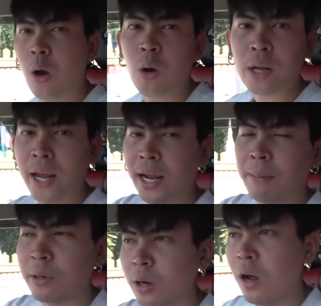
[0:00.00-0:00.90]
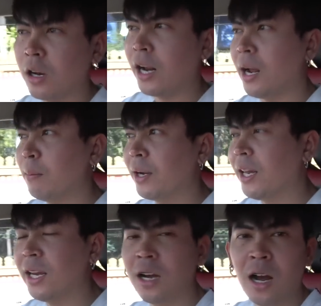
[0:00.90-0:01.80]
โอเคครับน้องๆนะครับ เมื่อ
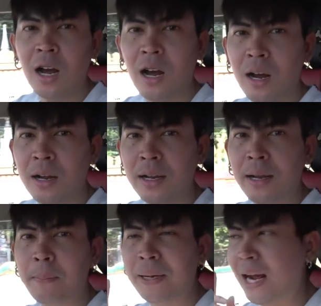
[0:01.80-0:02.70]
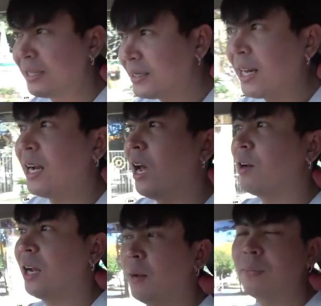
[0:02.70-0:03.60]
กี้ก็เป็นอันเสร็จแล้ว
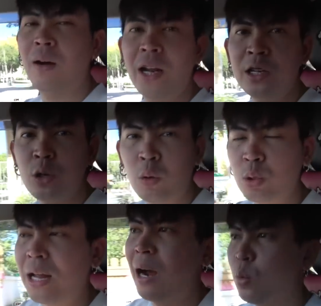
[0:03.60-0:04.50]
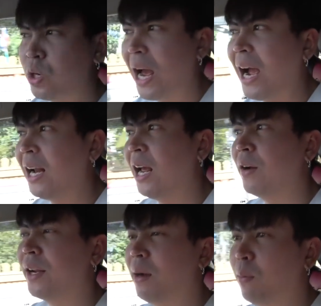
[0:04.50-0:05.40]
นะครับ เราได้ช่วยคุณตาคุณยายแล้ว
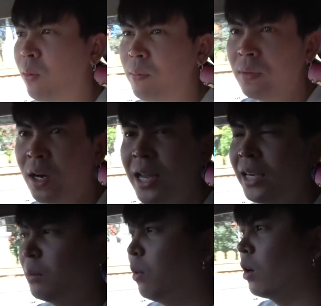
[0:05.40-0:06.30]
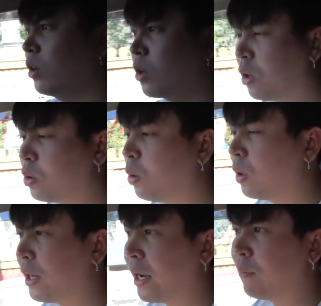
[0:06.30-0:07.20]
นะครับผม ก็อยากจะบอกน้องๆทุกค
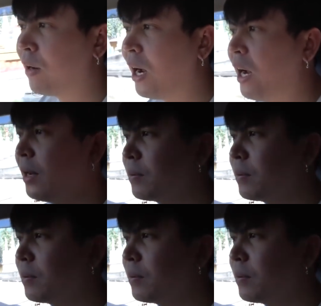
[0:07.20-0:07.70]
นนะครับว่า